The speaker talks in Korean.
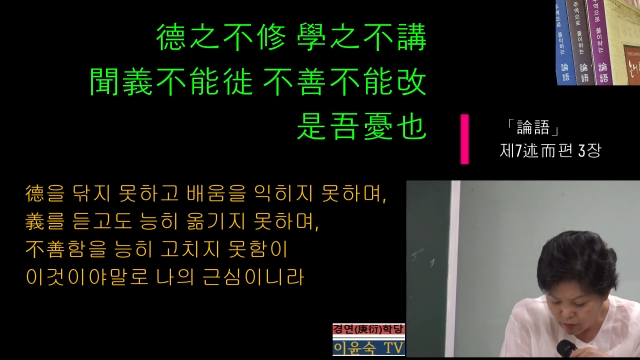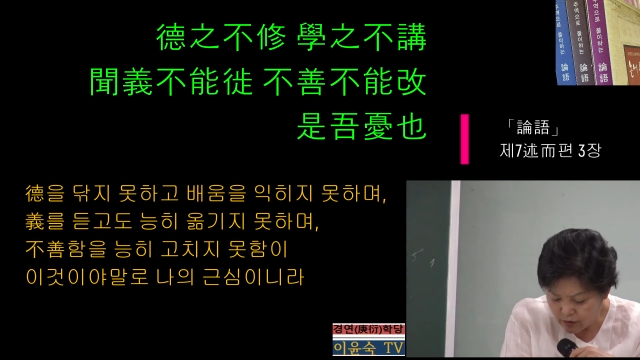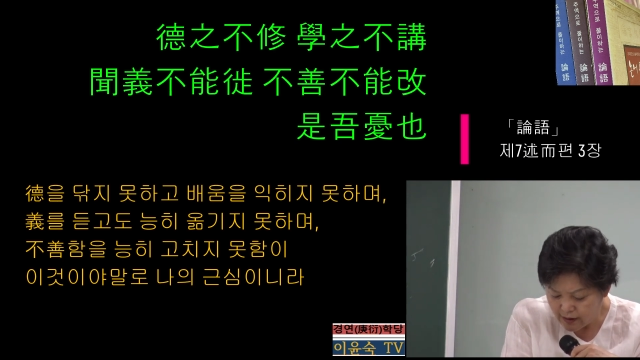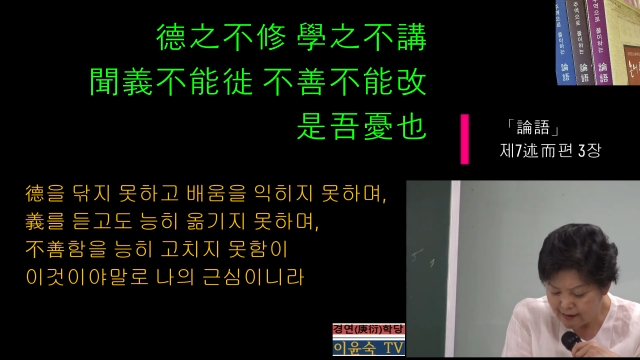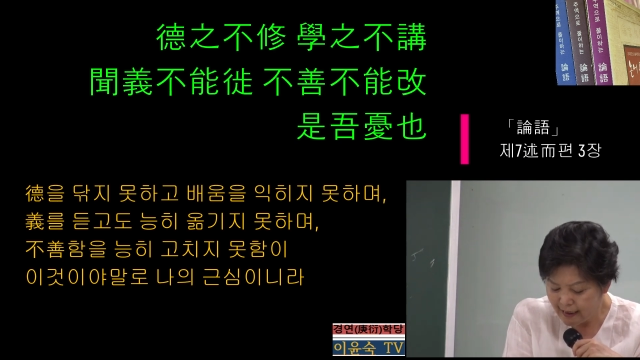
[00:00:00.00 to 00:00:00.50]

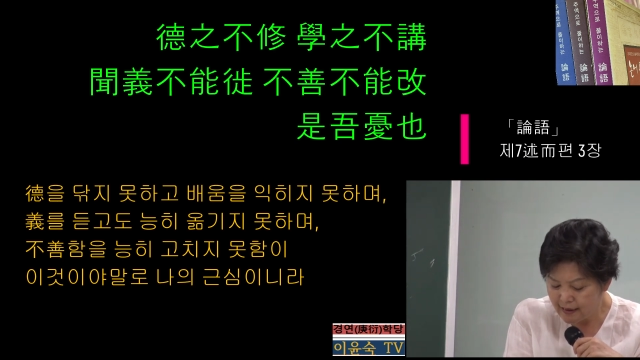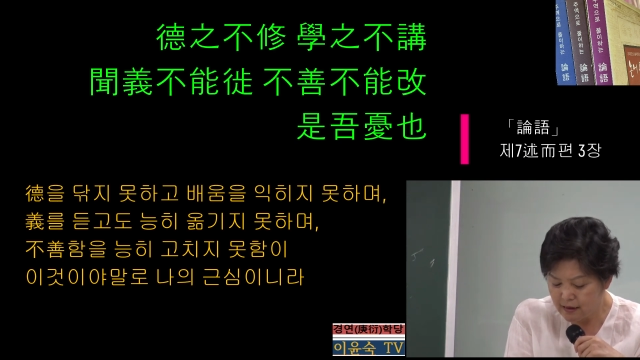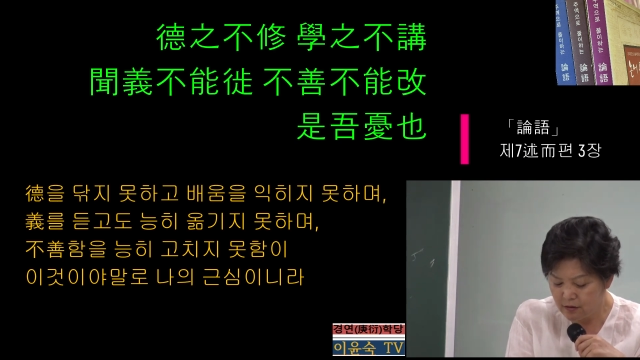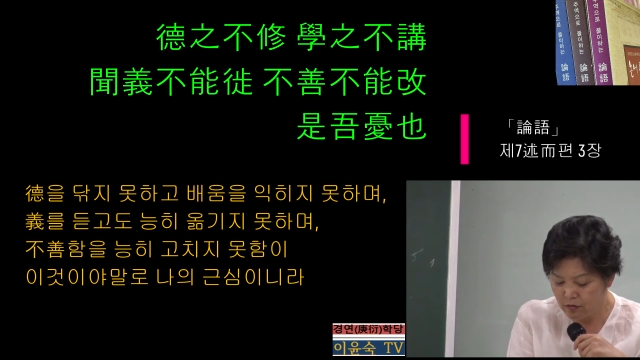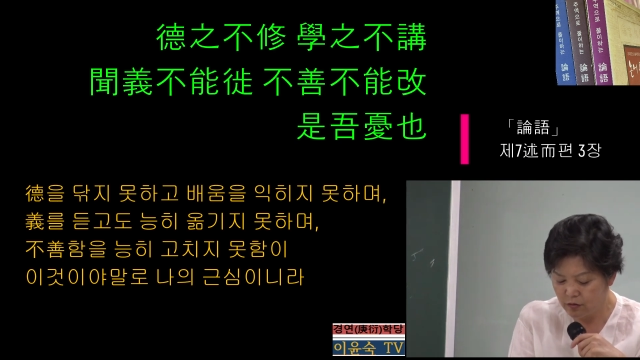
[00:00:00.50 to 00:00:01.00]
옹길
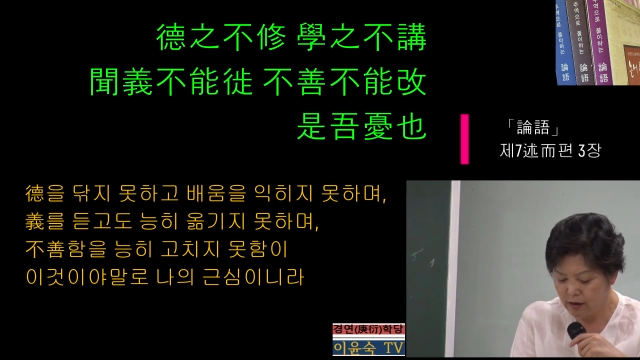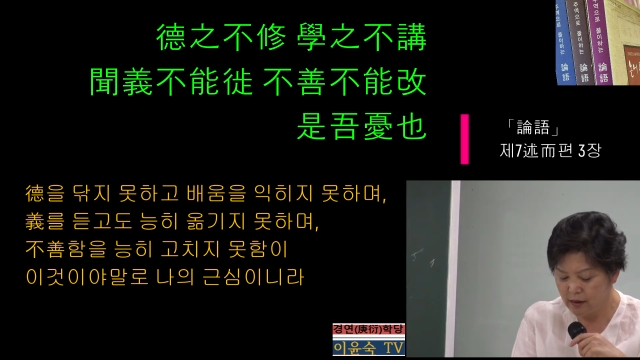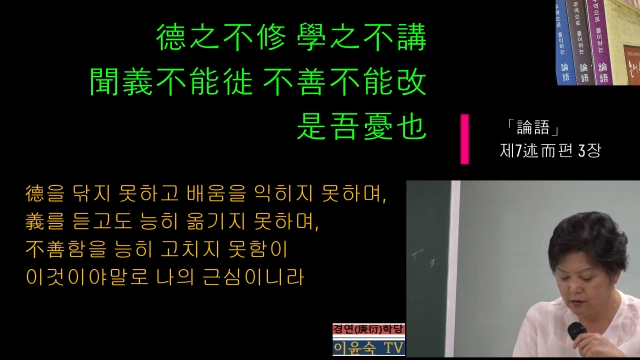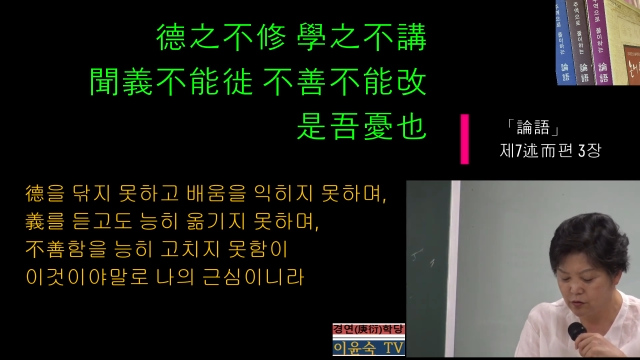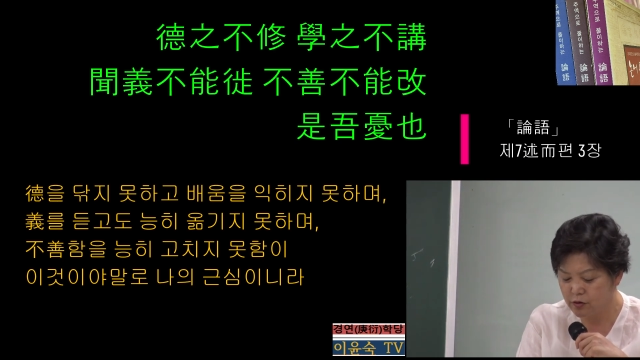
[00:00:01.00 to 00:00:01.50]
사자고
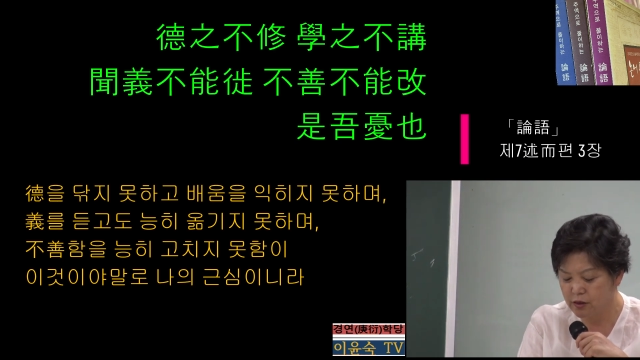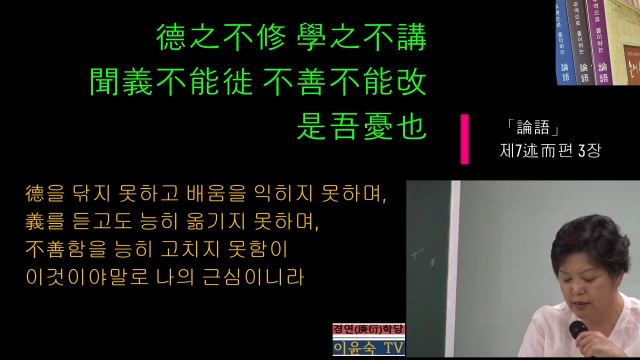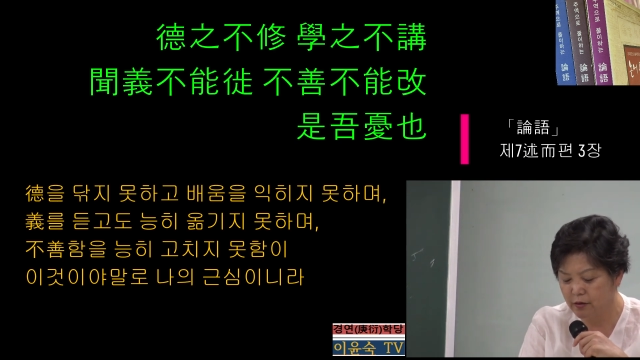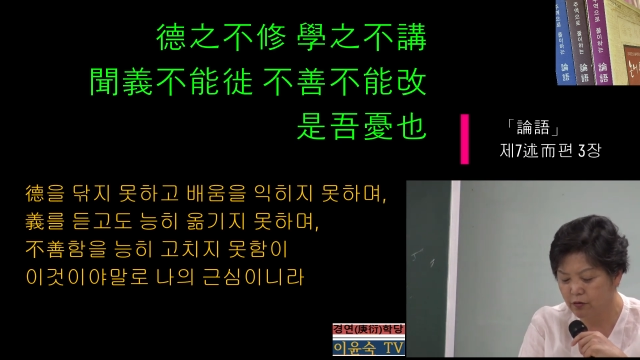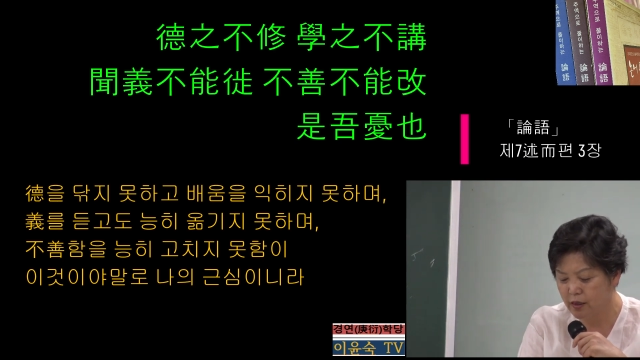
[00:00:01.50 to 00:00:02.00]
다
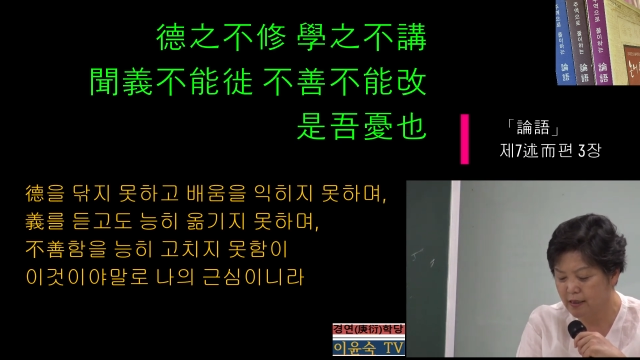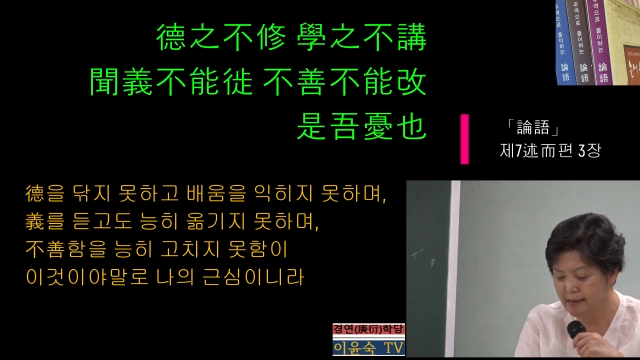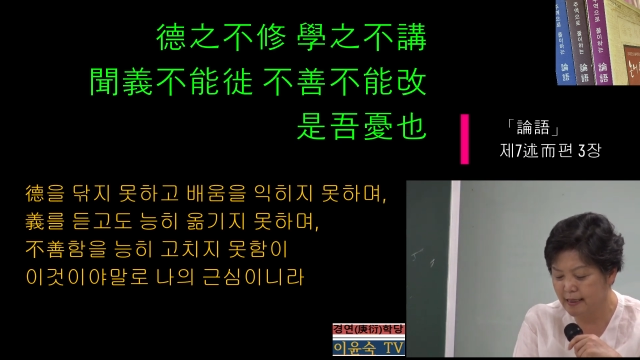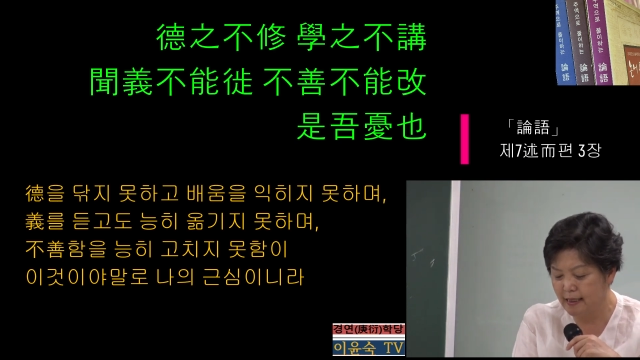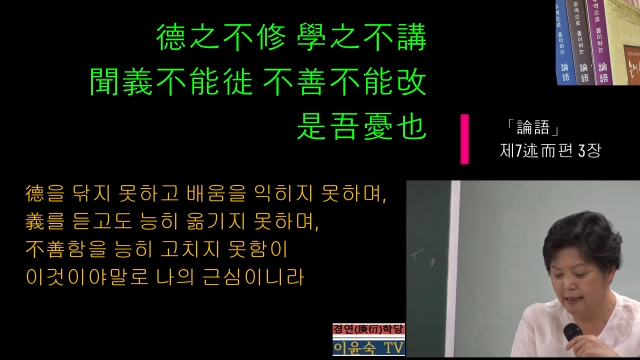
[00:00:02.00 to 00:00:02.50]
고치세요.
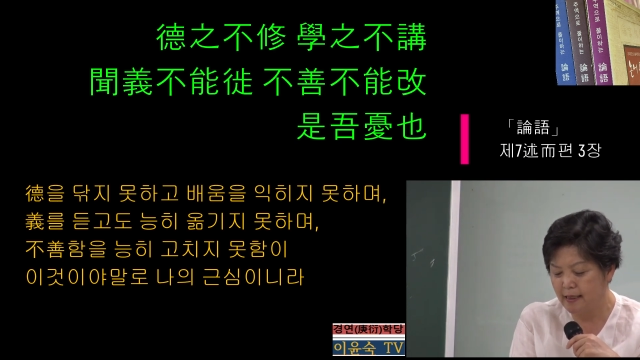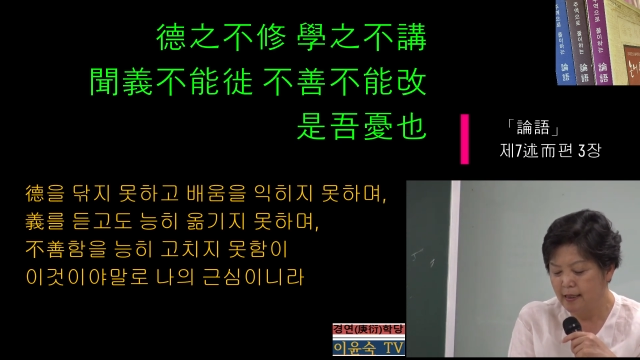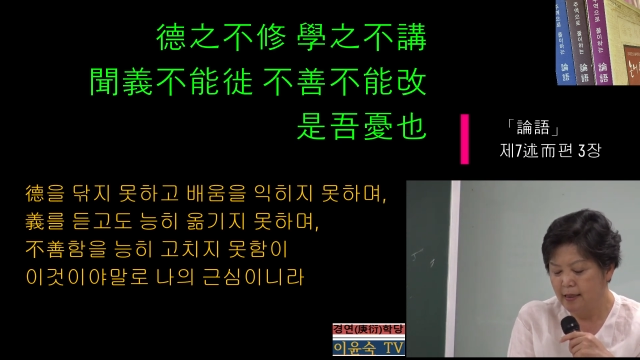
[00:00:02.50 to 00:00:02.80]
옹길사